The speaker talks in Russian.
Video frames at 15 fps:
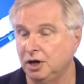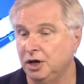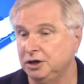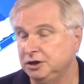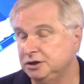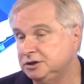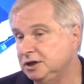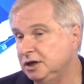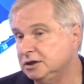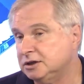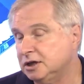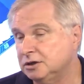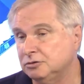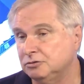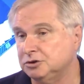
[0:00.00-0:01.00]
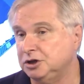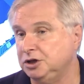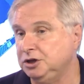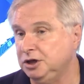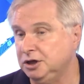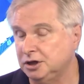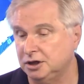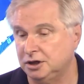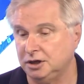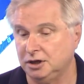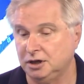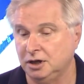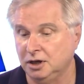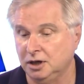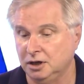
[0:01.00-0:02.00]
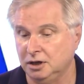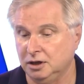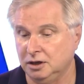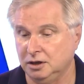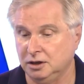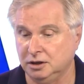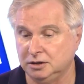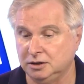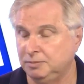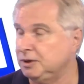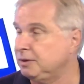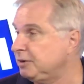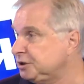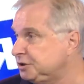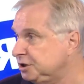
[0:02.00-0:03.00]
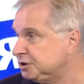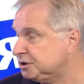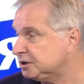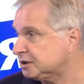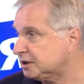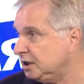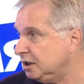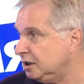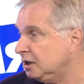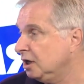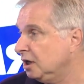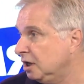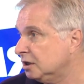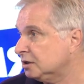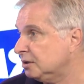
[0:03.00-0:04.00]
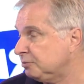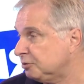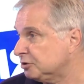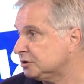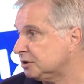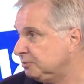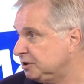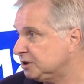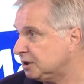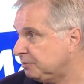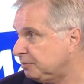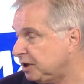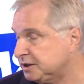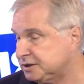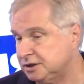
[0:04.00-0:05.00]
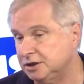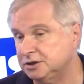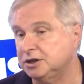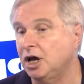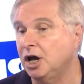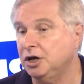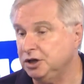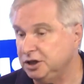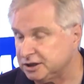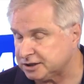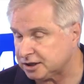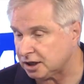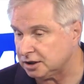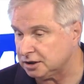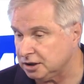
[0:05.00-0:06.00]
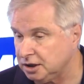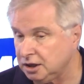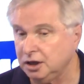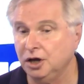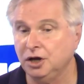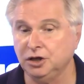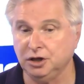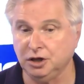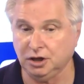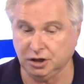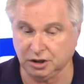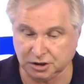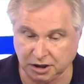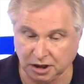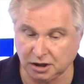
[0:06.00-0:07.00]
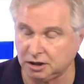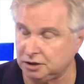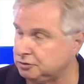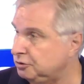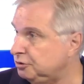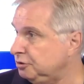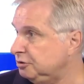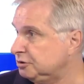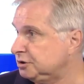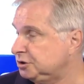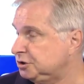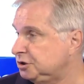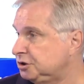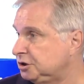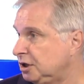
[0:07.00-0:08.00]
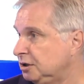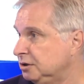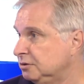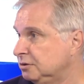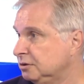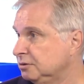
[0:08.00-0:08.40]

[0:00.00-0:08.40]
И здесь это уже не игры э, дипломатические, это просто безопасность и страны, и тех, которые ее защищают.